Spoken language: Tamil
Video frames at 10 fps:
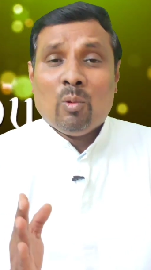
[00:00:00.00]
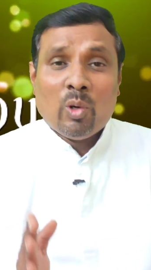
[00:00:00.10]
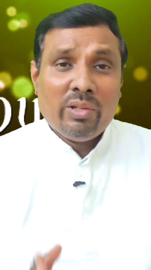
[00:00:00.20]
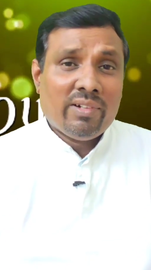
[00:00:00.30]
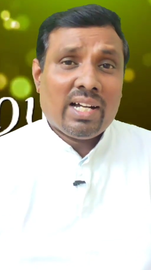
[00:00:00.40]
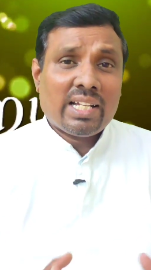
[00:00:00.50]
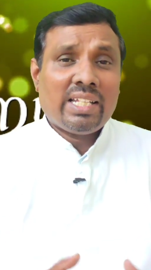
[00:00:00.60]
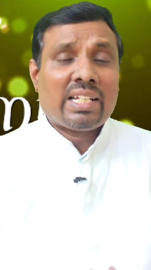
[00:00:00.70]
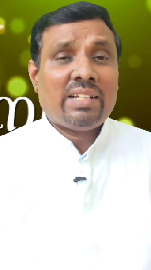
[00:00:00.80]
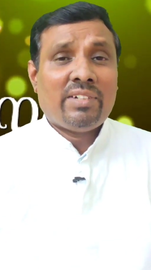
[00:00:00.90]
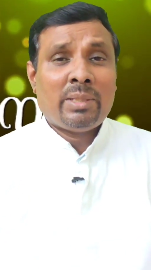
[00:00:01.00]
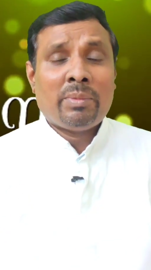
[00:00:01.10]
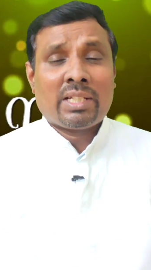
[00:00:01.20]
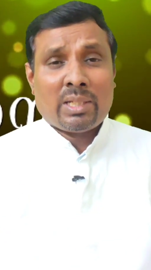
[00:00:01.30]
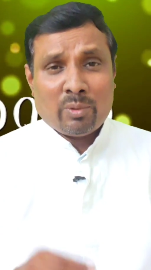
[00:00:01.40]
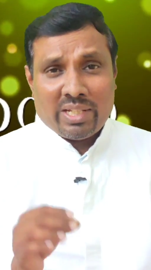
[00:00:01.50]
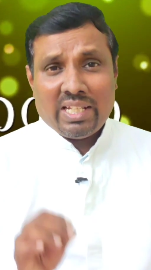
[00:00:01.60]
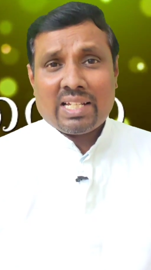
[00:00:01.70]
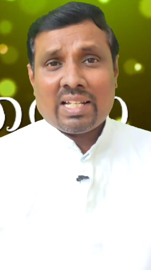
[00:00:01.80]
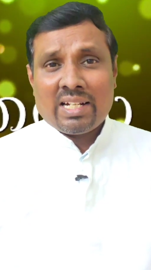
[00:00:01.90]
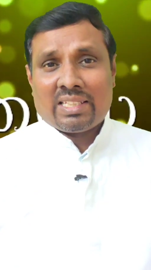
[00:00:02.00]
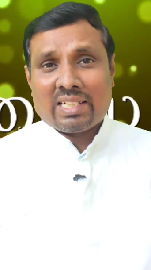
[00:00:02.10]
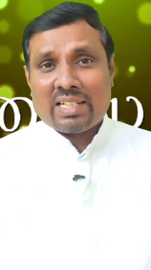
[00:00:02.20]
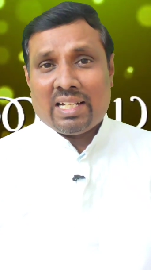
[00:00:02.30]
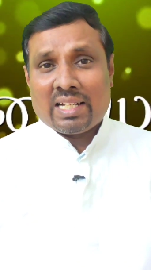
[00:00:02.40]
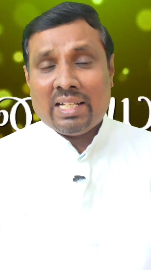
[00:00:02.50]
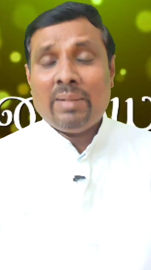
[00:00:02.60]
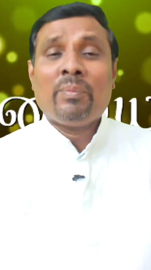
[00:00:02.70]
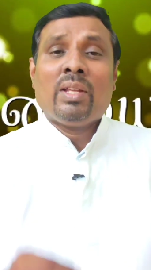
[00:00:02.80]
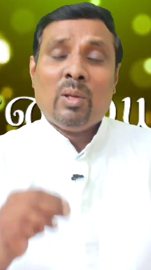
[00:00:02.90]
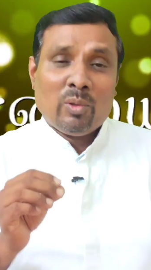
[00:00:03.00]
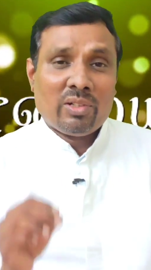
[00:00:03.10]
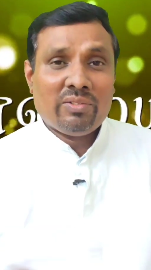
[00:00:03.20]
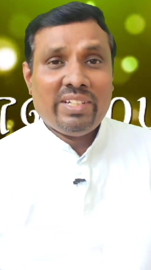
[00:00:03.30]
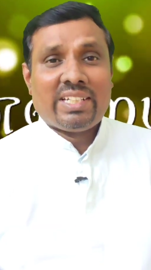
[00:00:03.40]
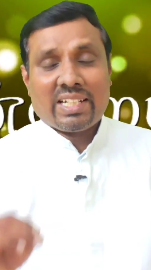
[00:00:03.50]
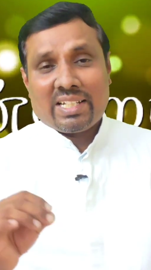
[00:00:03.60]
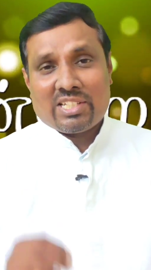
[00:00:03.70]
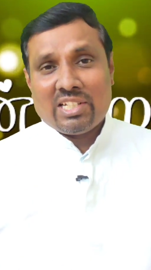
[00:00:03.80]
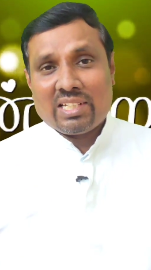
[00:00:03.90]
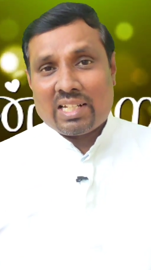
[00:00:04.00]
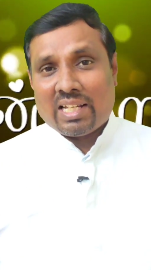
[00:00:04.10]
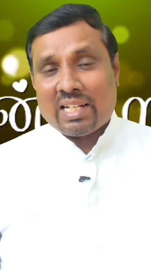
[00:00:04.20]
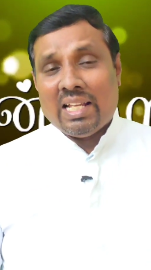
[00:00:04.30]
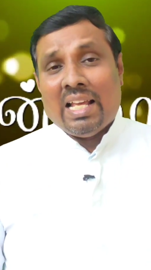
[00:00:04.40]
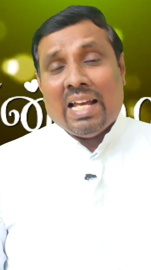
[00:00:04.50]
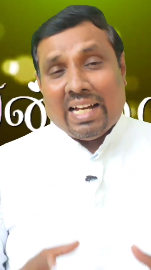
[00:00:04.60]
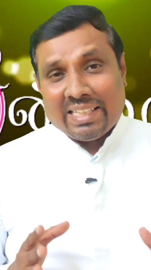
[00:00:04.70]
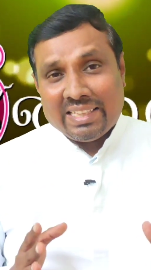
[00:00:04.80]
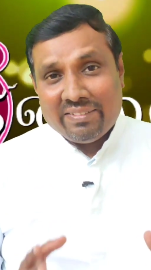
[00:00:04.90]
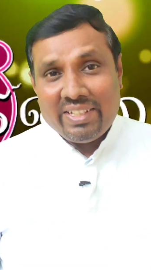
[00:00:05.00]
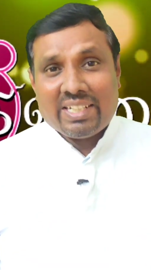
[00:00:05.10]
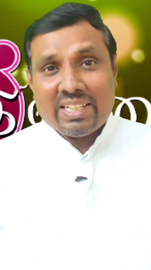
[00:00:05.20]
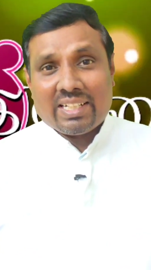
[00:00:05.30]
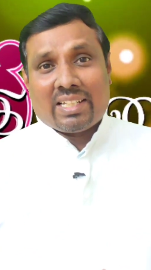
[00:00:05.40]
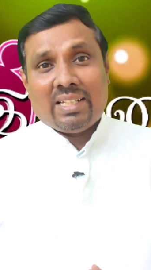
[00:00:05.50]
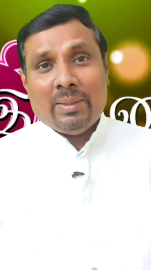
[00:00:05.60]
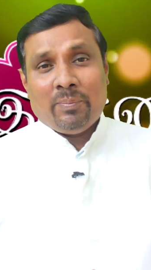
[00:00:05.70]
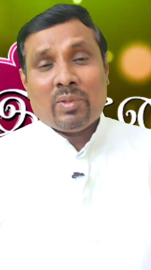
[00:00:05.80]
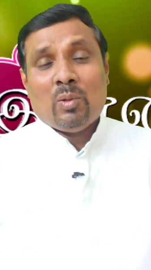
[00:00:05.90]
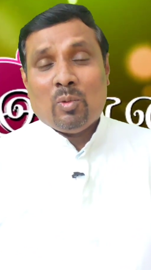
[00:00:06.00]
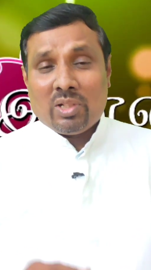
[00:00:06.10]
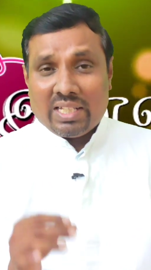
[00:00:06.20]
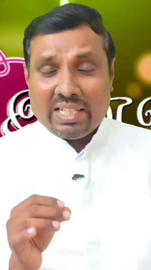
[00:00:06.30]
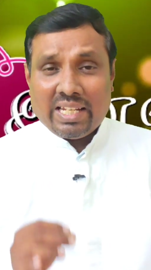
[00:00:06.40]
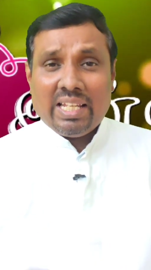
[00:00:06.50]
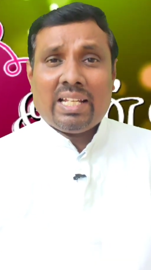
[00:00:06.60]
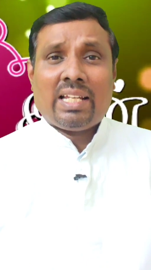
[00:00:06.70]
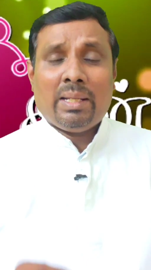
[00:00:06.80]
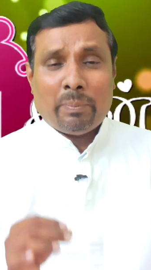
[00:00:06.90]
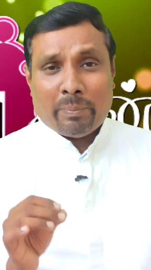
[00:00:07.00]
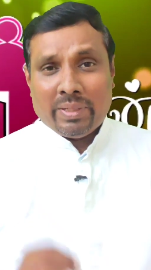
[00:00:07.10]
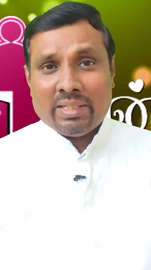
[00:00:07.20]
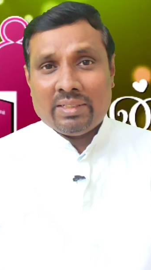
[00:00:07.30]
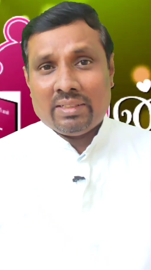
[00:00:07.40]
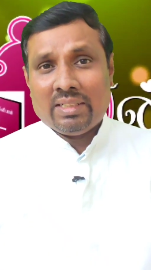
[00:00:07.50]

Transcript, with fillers: ஓய்வாக இருக்க வேண்டும் என்கிற ஒரே காரணத்திற்காக ஒரு வீட்டிற்கு செல்லுகிறார் அந்த வீட்டிற்கு ஒரு கிரேக்க பெண்